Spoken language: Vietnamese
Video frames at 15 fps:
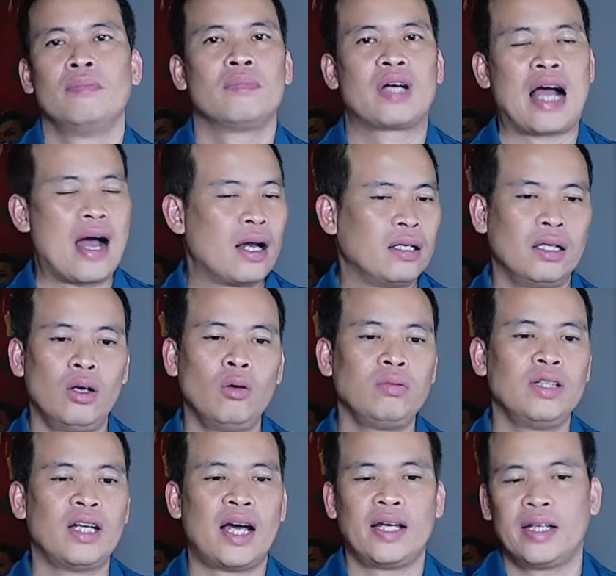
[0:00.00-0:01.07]
càng những lúc như
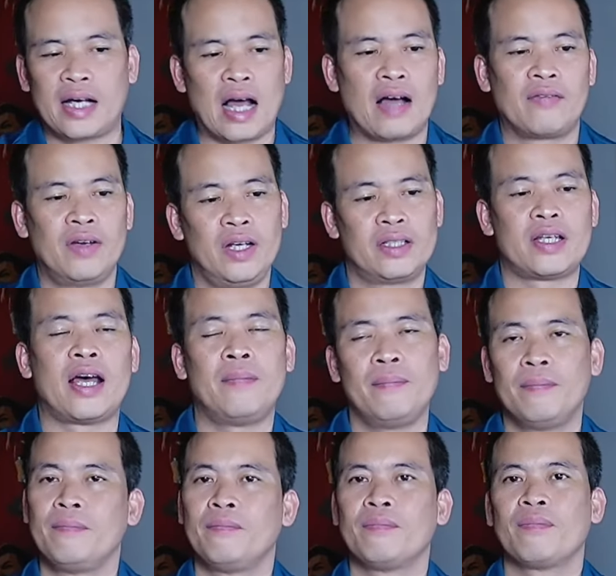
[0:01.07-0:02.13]
này thì càng phải đi xem
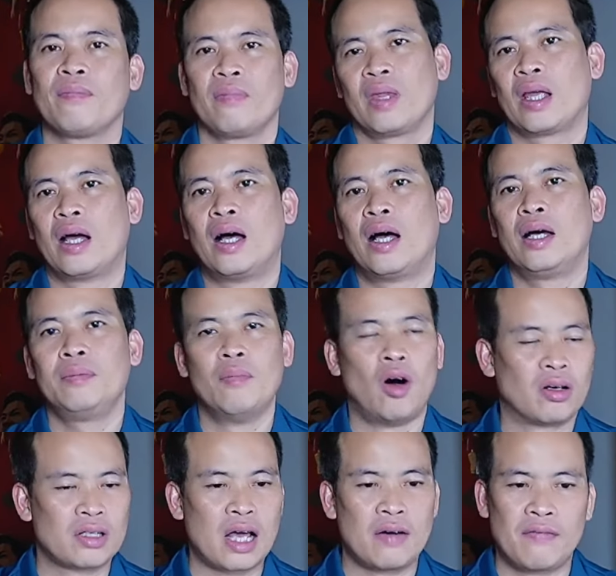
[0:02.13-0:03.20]
đấy
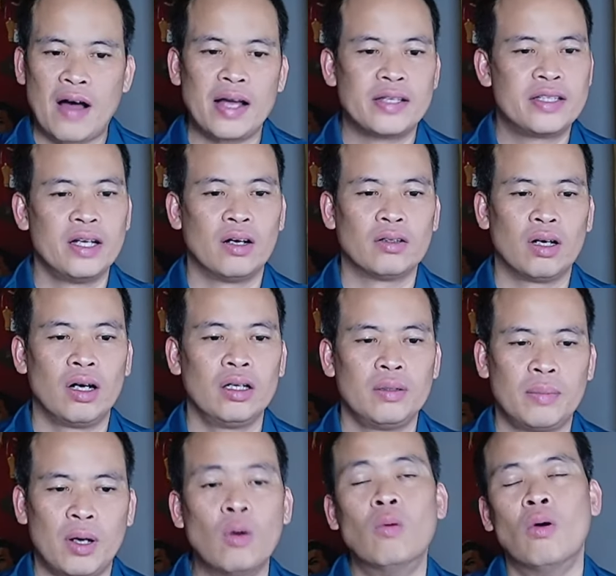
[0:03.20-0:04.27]
bỏ ra vài triệu thôi nhưng
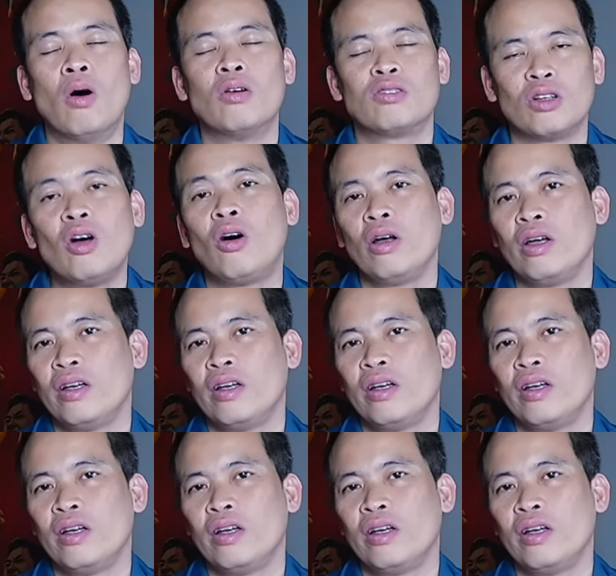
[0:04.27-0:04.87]
mà ủng hộ cho đội